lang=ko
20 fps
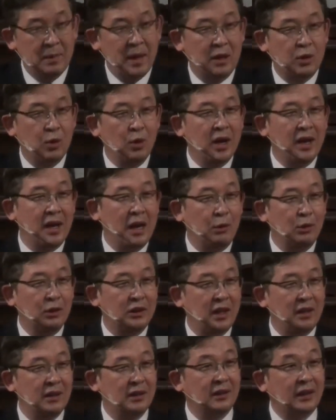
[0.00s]
처음에 교회
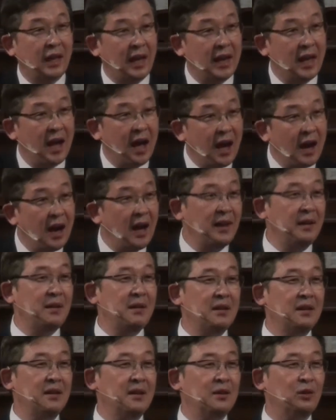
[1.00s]
나올 때는
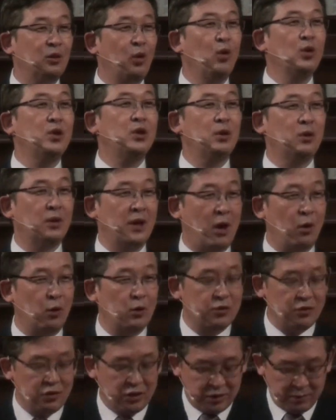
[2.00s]
다양한 동기로
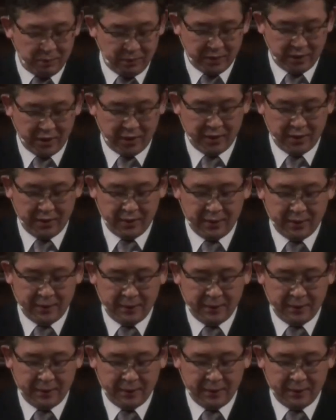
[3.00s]
나올 수 있습니다.